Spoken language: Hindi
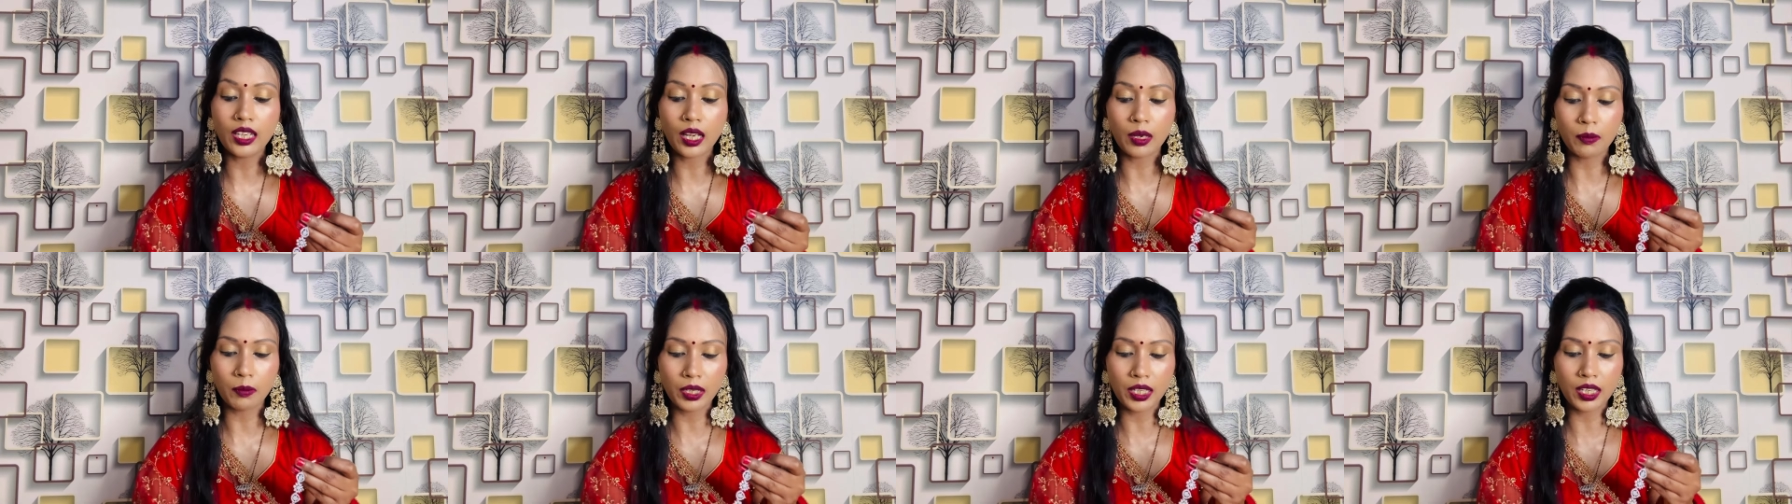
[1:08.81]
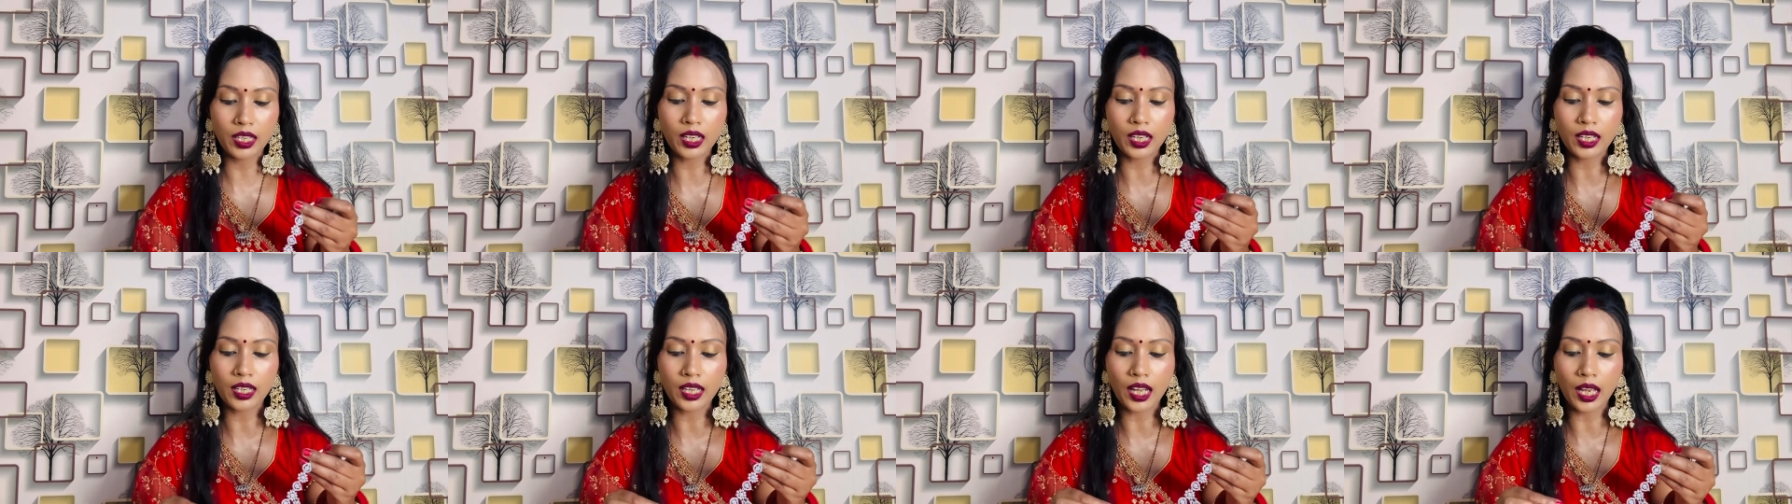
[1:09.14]

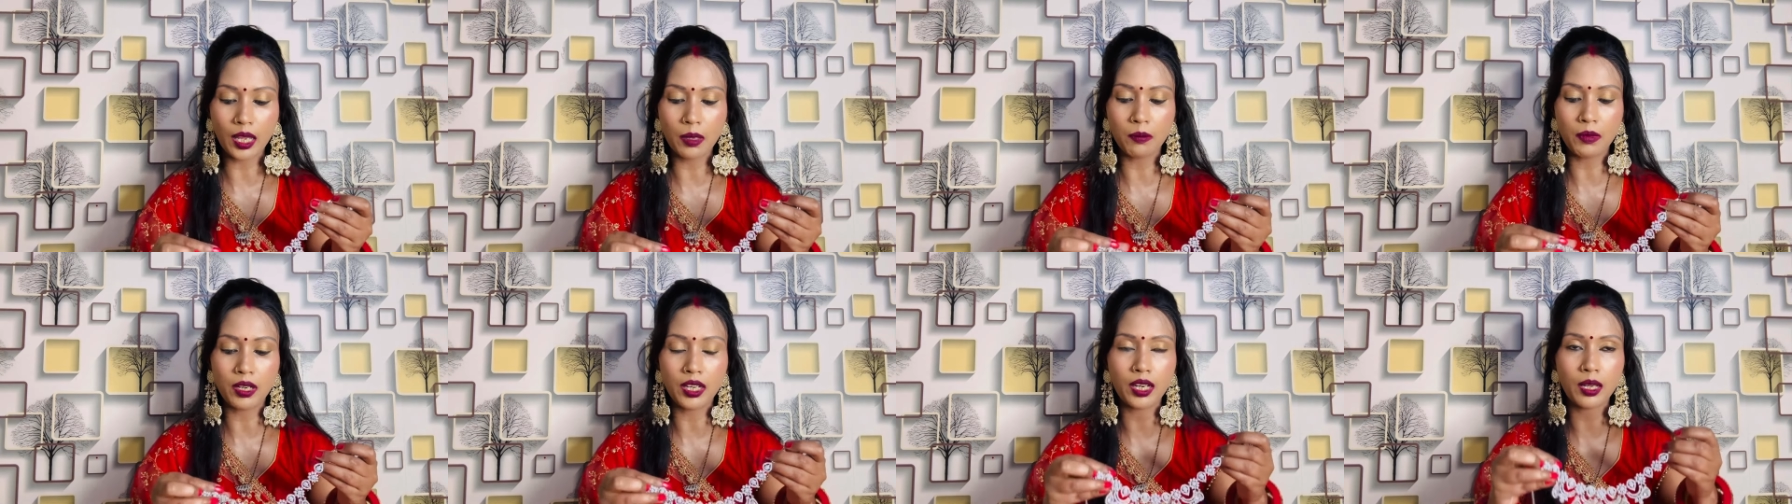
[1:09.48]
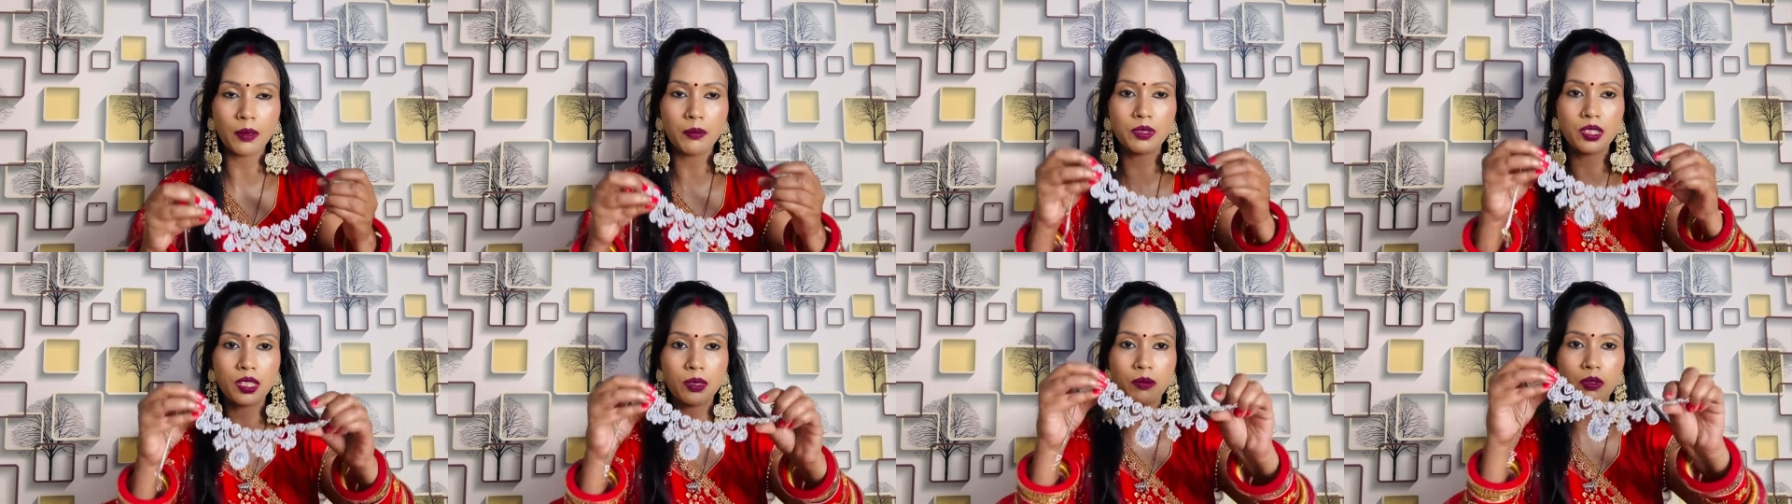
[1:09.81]
अमेरिकन डायमंड आप
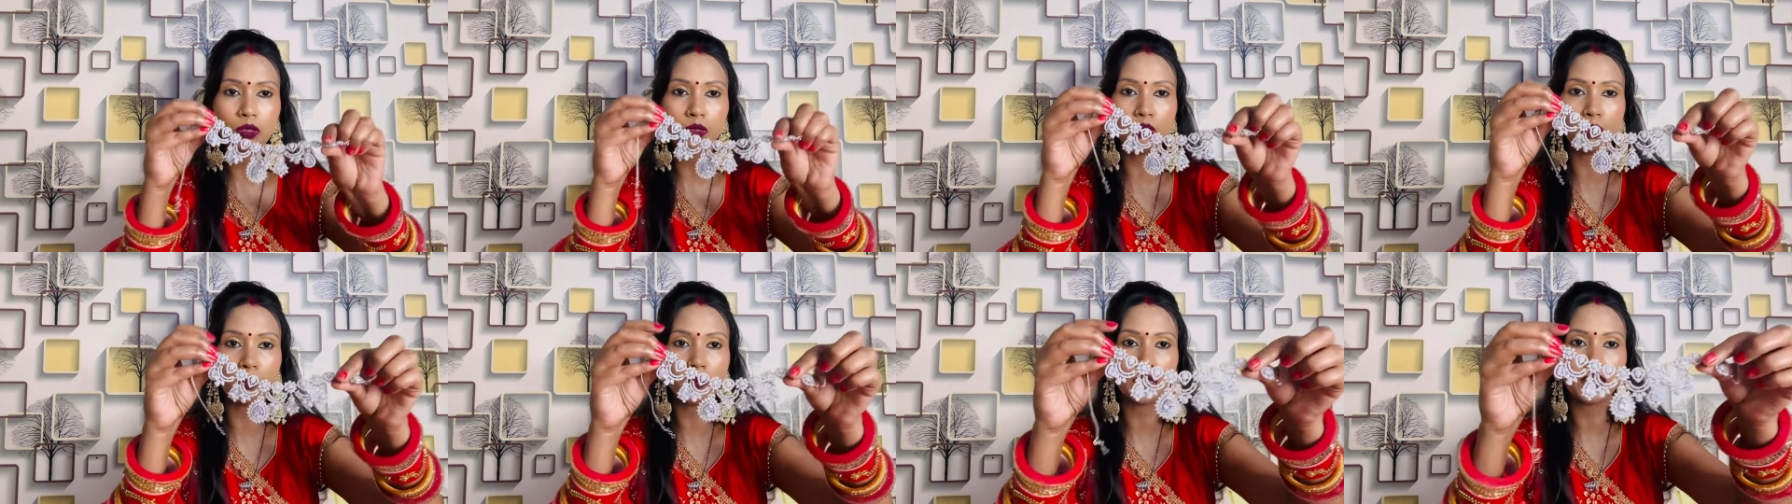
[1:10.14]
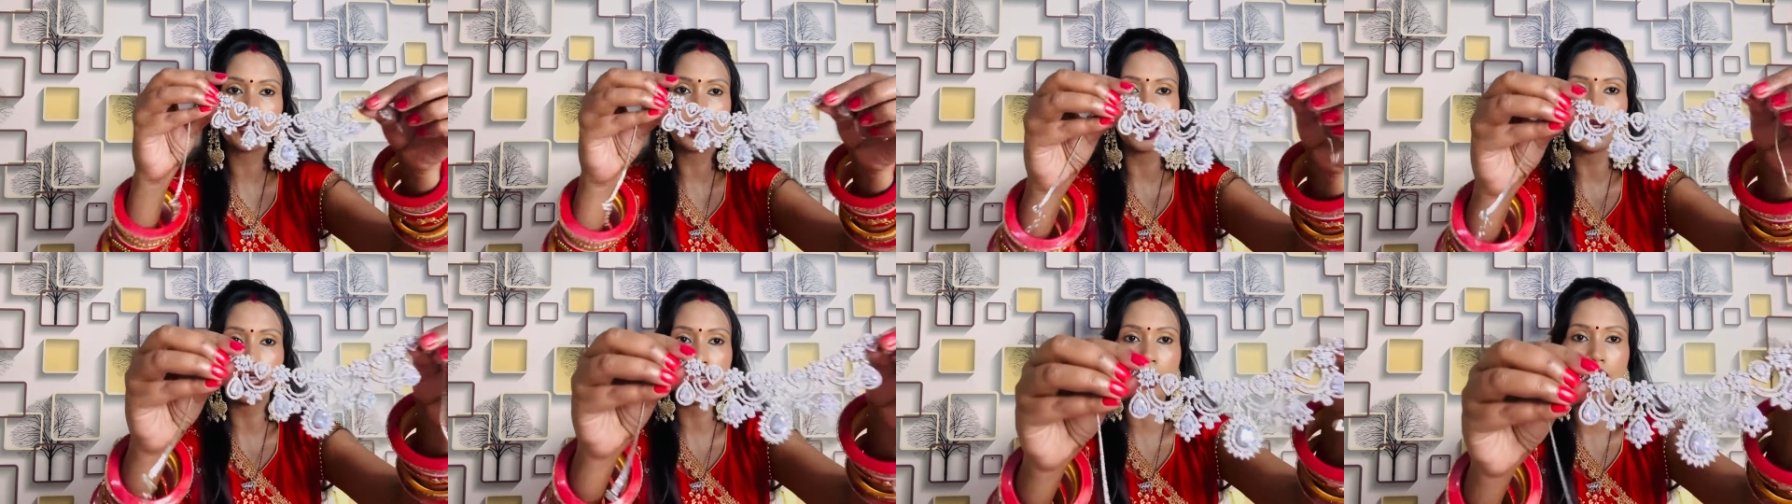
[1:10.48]
सभी को
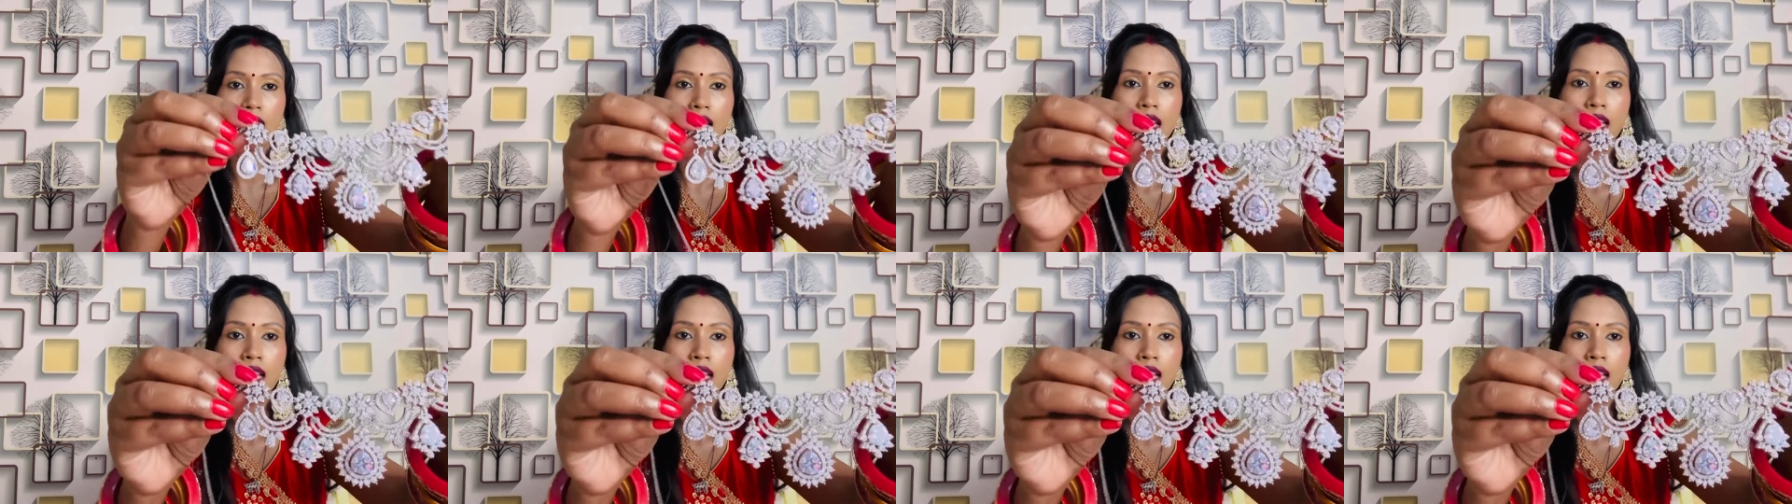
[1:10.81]
पता है